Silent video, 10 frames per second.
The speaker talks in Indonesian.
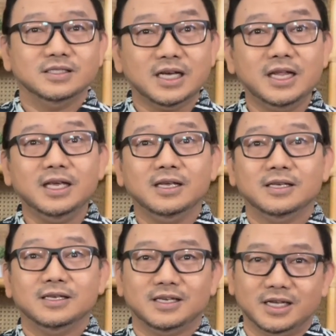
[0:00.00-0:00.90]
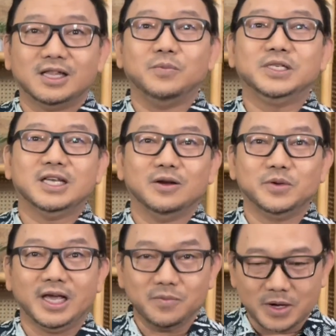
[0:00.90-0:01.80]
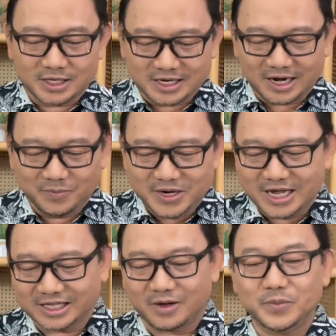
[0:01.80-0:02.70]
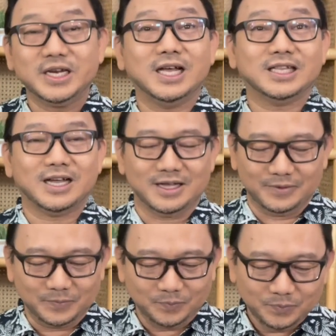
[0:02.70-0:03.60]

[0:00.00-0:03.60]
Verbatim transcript: Jadi, kita bisa lebih hebat dari binatang-binatang.